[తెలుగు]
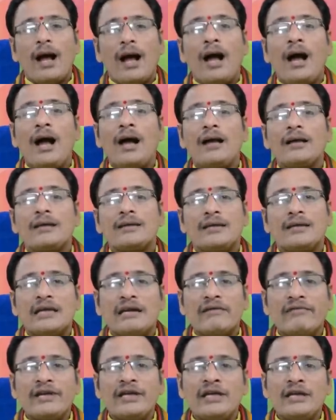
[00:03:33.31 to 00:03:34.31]
ఆ
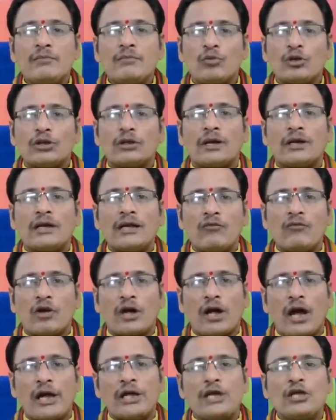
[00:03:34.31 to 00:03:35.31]
ఇరవై అంటే
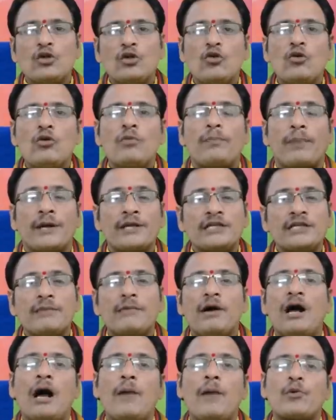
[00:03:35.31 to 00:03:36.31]
ఒక ఐదు
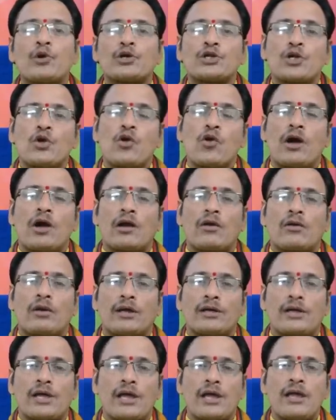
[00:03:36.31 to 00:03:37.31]
పంచమహాపురుష యోగాలు
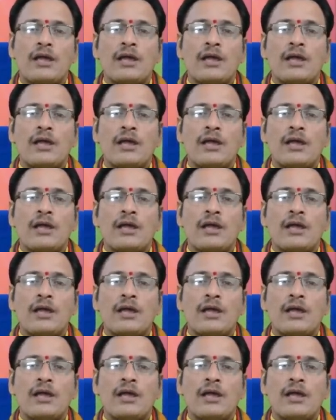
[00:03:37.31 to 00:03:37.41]
ఉన్నాయి